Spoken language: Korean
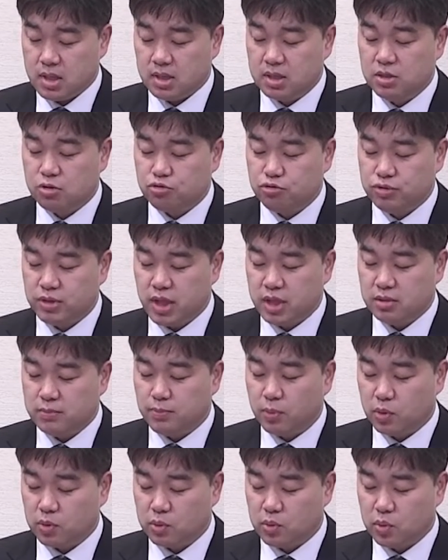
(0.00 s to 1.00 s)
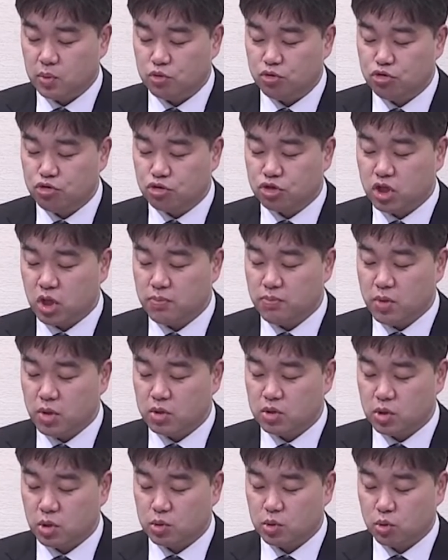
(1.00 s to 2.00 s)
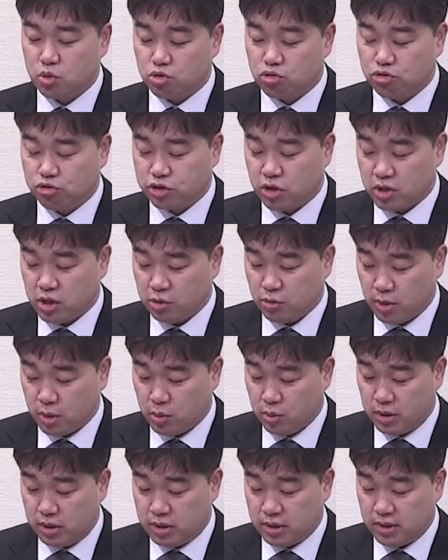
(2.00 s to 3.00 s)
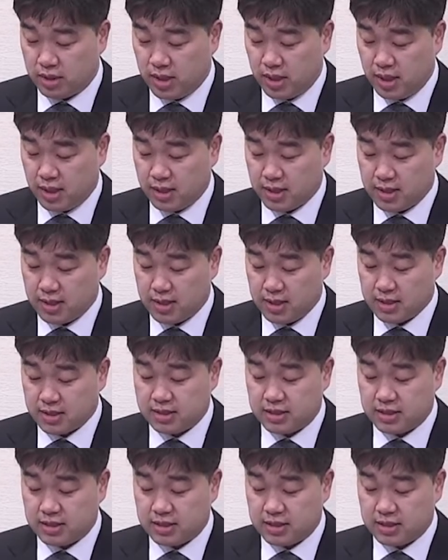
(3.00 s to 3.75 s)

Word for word: 그 군대는 보통 6천 명 정도로 구성이 되고 있는데